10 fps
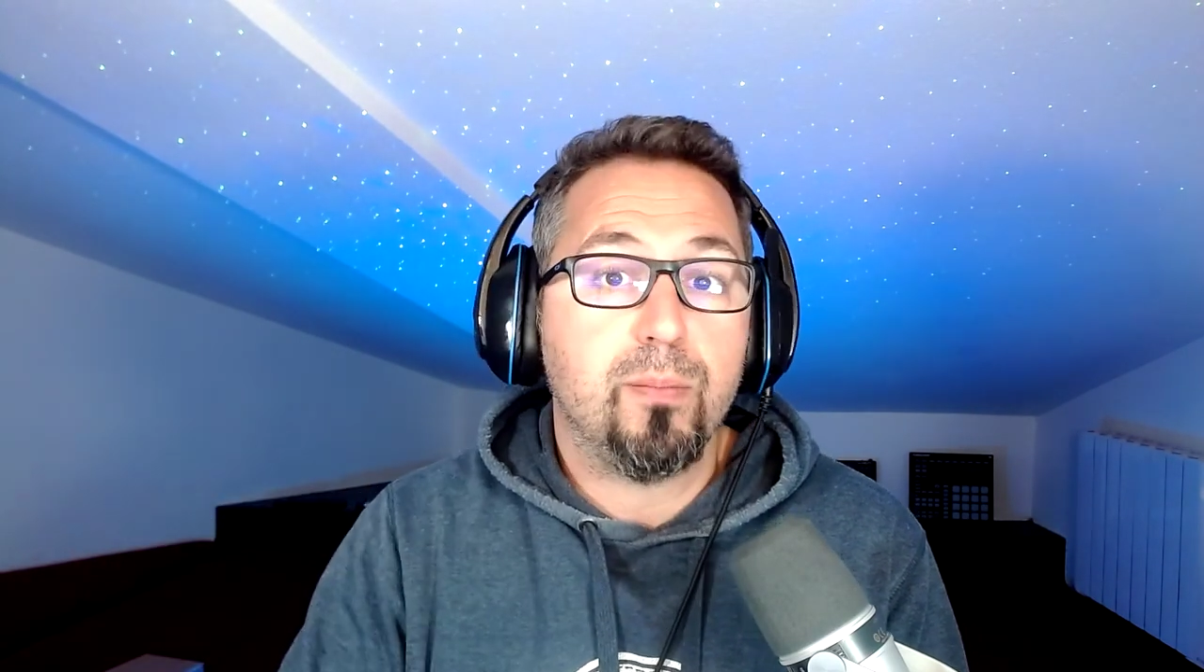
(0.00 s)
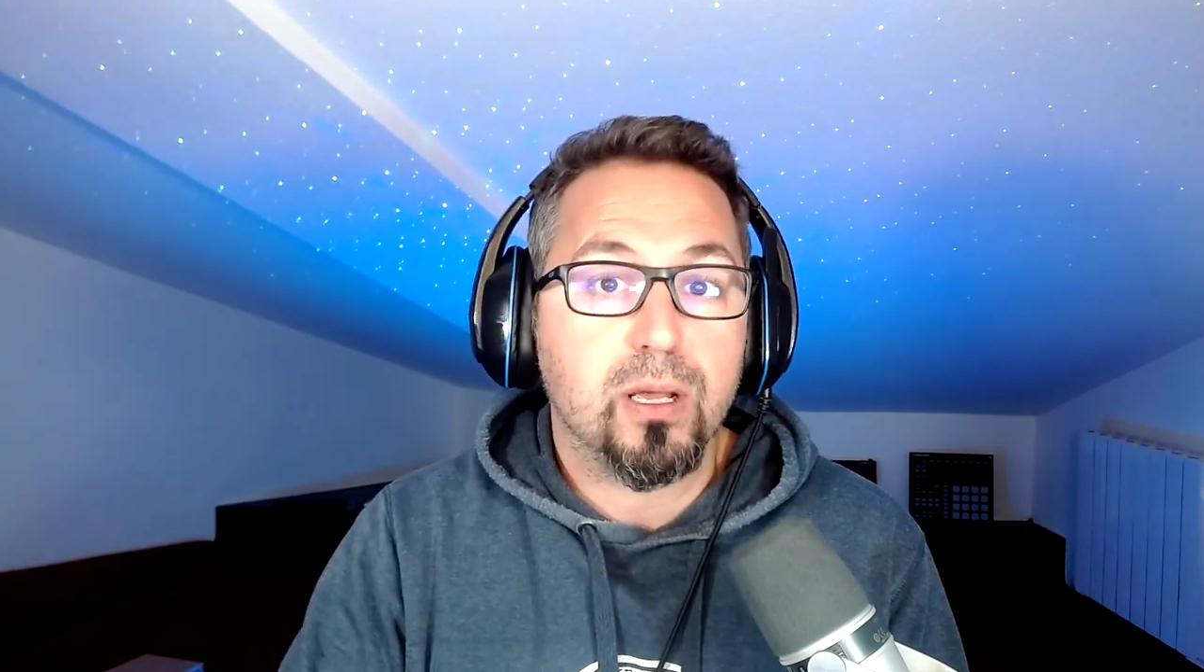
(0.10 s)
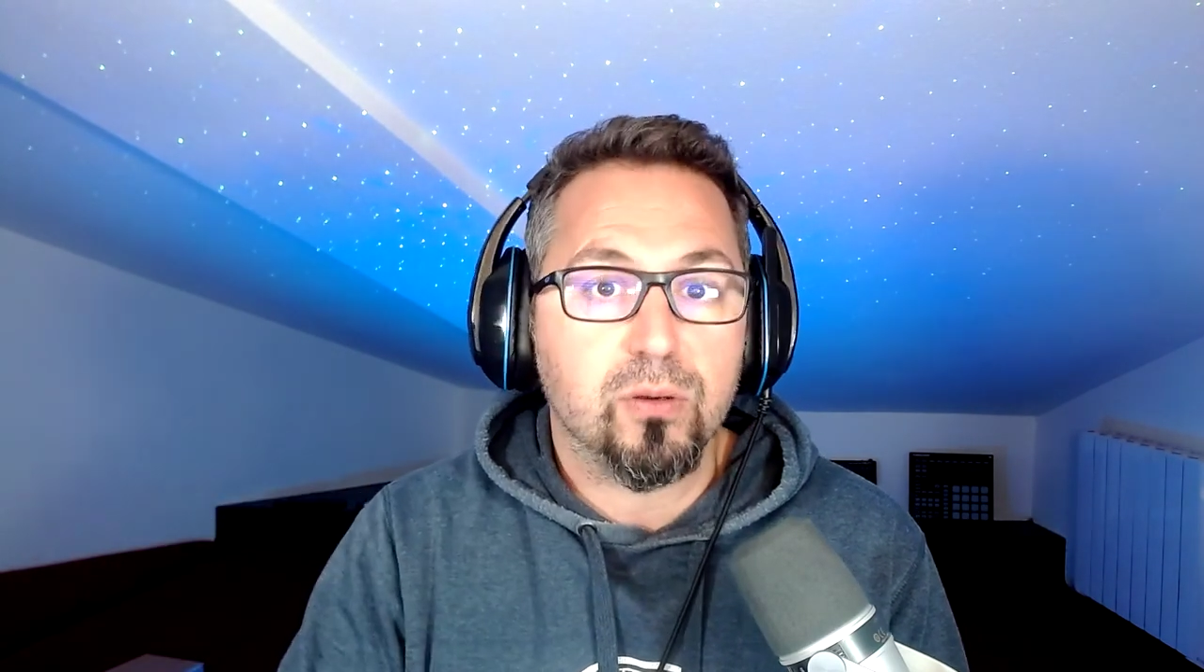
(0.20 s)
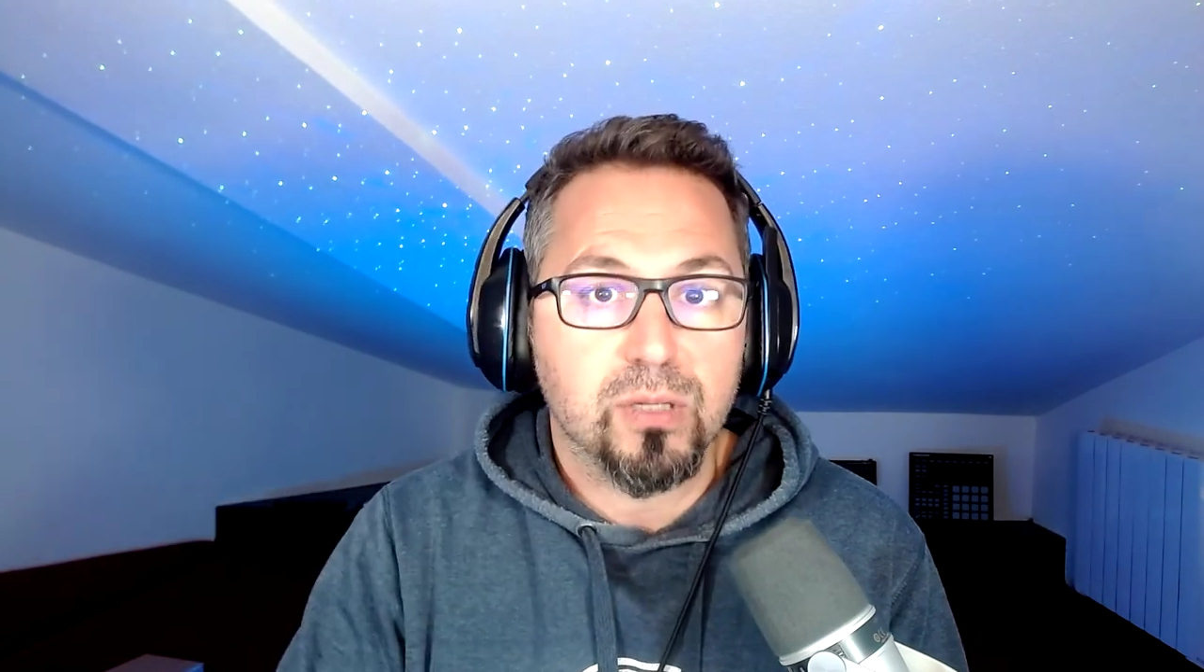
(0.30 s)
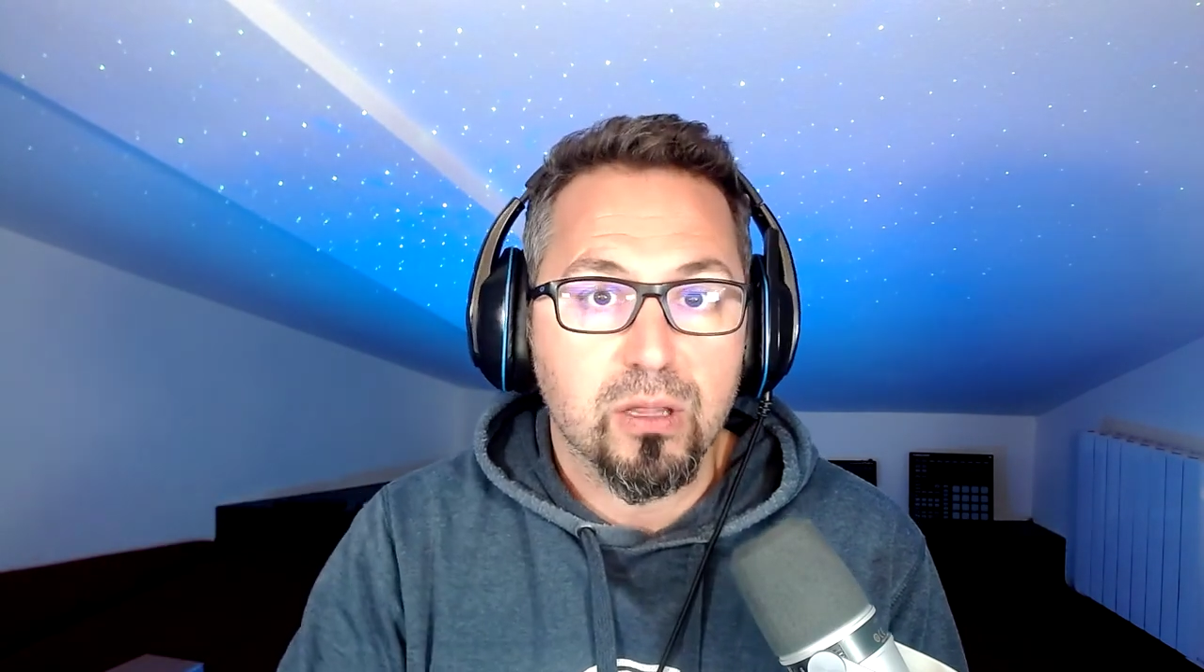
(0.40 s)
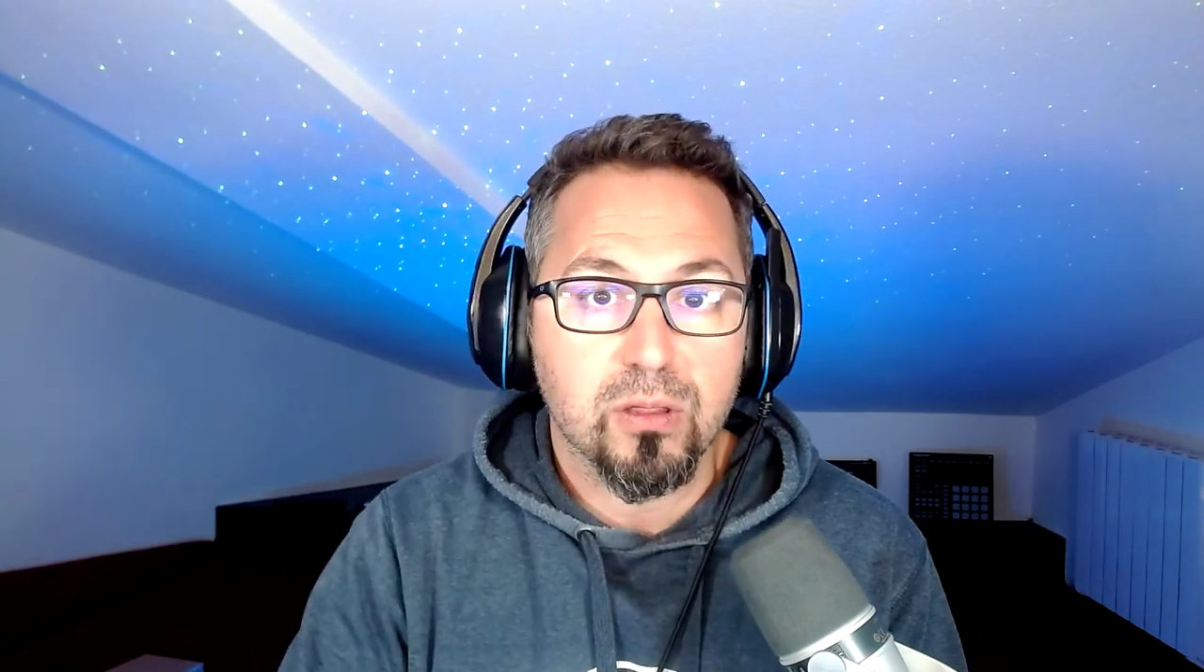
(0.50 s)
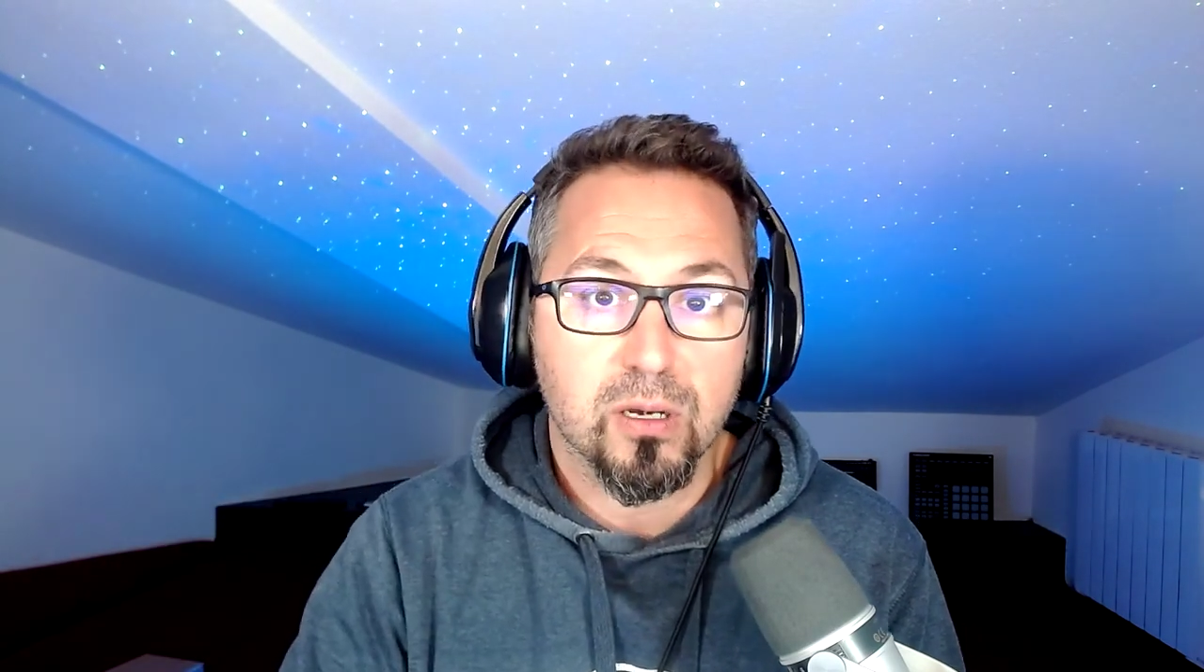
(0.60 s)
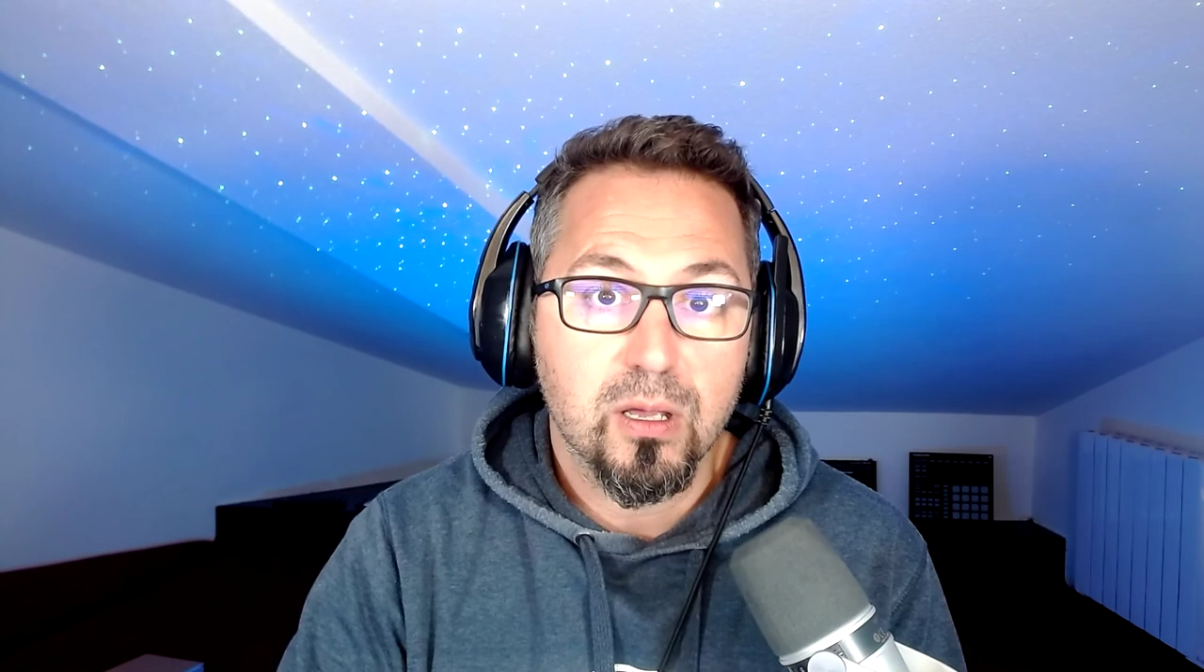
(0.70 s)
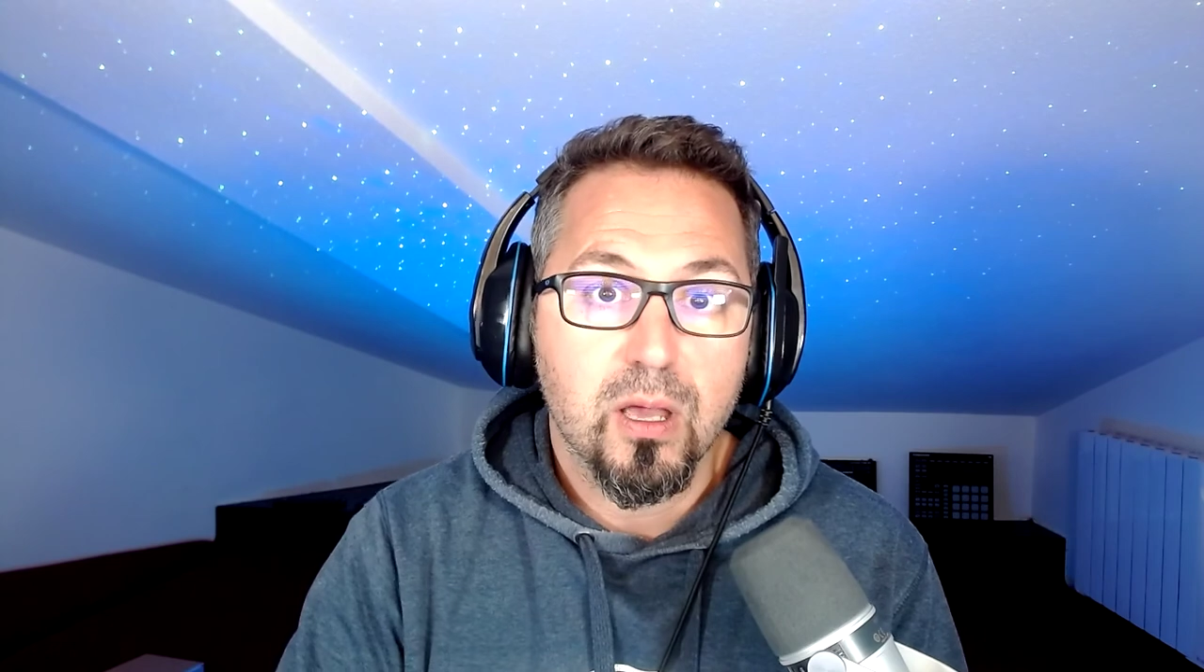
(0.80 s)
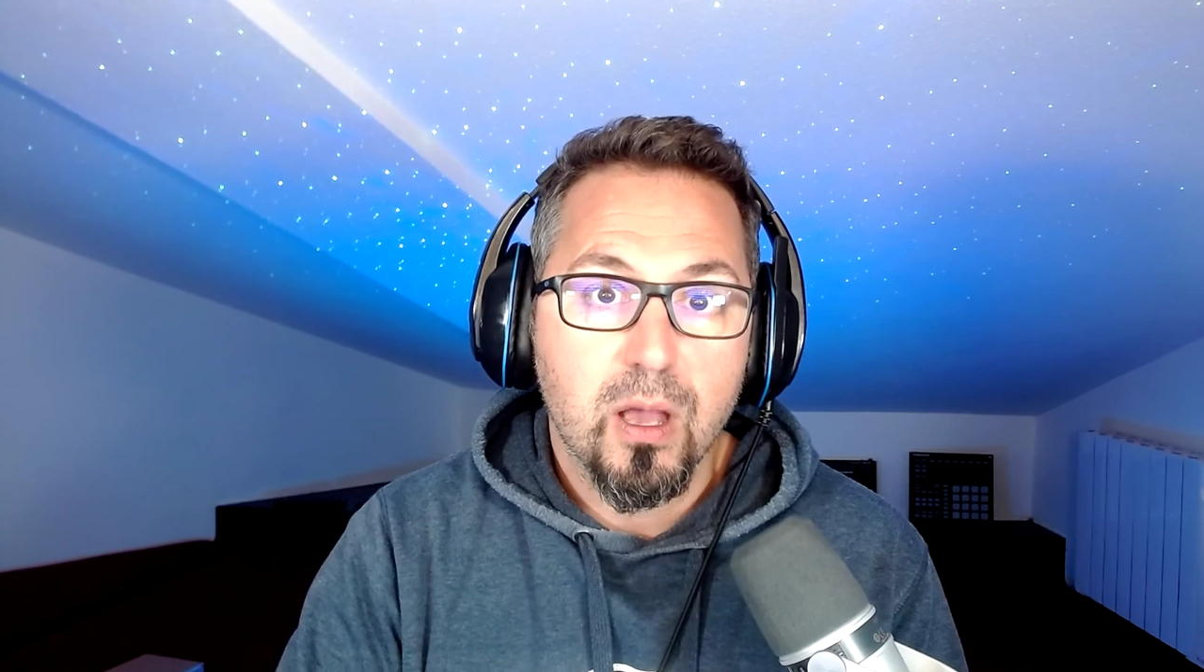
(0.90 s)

precondición